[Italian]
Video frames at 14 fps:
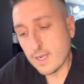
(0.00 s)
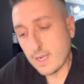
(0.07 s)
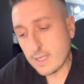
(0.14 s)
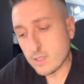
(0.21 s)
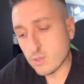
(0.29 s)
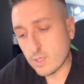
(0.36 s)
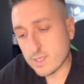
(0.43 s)

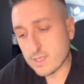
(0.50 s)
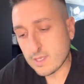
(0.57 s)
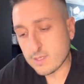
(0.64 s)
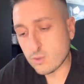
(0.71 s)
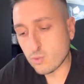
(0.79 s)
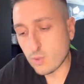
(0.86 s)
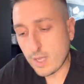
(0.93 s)
Lazio che sta
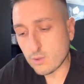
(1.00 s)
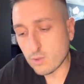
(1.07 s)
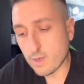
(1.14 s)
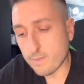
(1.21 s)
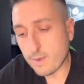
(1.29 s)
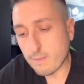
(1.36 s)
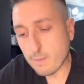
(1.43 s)
studiando
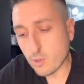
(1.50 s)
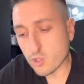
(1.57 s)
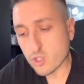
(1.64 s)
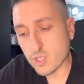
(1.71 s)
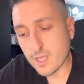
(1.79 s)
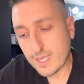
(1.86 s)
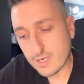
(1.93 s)
le prime
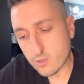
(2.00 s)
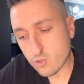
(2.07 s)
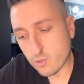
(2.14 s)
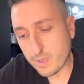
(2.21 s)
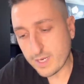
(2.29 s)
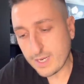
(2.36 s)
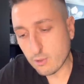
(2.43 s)
mosse di
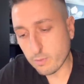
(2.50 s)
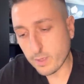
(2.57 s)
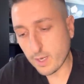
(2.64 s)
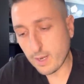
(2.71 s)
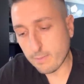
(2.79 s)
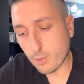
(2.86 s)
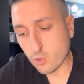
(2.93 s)
calciomercato per
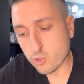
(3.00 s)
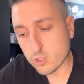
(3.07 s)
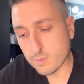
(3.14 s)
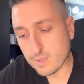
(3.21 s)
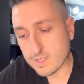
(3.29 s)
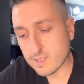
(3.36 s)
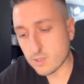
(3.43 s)
la
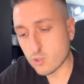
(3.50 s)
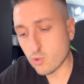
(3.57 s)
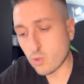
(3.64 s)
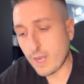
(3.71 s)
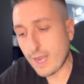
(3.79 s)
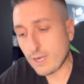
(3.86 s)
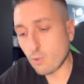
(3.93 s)
prossima
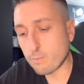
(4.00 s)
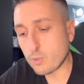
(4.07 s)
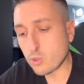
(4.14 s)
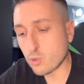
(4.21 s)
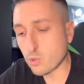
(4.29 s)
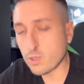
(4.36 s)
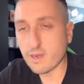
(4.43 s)
stagione, hanno
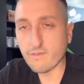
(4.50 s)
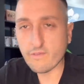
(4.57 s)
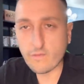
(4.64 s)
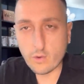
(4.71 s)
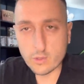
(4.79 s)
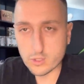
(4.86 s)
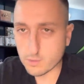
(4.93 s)
bisogno di
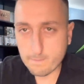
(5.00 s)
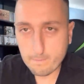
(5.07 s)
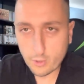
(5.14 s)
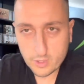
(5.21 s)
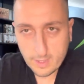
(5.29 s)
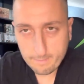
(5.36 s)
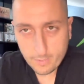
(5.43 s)
rinforzi un po'
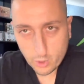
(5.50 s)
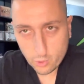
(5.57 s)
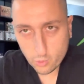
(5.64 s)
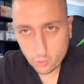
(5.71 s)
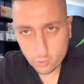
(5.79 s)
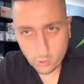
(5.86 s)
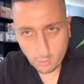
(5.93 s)

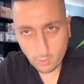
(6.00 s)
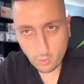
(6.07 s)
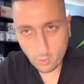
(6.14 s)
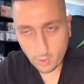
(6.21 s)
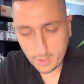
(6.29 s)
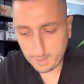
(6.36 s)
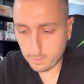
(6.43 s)
dappertutto, da quello che
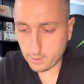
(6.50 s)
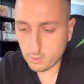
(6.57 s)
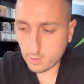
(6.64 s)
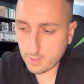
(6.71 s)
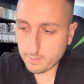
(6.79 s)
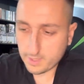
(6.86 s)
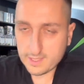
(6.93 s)
ho capito,
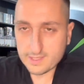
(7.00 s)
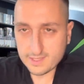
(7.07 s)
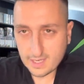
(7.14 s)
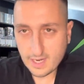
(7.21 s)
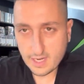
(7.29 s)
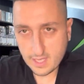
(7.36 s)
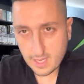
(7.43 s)
eh, perché
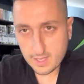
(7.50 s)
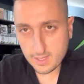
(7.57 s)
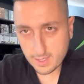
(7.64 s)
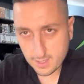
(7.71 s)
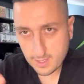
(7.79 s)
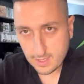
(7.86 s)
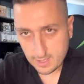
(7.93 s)
Sarri
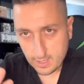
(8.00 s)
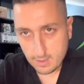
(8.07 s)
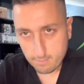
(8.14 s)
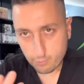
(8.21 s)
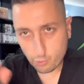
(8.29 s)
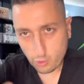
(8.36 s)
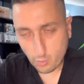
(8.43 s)
chiede
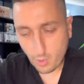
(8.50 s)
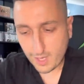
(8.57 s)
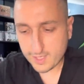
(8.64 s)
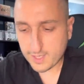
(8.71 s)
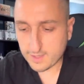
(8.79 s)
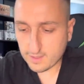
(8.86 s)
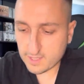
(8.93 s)
più di
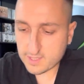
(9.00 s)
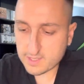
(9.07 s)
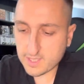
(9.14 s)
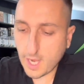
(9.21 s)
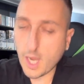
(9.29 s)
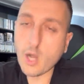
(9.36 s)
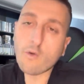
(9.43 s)
qualche
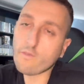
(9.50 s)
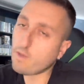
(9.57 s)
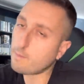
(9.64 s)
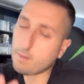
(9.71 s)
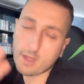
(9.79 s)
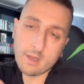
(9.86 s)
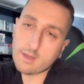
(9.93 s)
tassello,
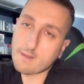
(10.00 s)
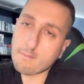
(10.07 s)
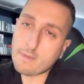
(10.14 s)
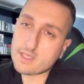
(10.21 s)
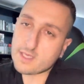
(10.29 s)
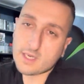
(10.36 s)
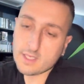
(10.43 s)
ovviamente in
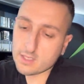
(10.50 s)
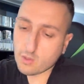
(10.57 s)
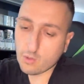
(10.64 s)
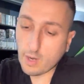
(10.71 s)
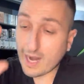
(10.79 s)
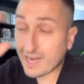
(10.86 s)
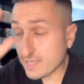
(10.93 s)
base alle,
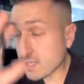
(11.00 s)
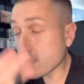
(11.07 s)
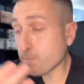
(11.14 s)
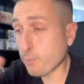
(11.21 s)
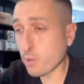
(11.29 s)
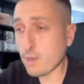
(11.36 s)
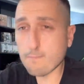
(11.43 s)
disco- alle
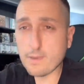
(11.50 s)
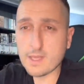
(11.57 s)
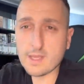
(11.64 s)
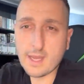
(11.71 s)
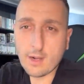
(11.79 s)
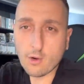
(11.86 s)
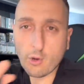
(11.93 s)

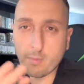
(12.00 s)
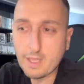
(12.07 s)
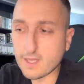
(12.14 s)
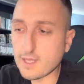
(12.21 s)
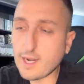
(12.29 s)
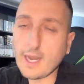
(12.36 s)
disponibilità economiche della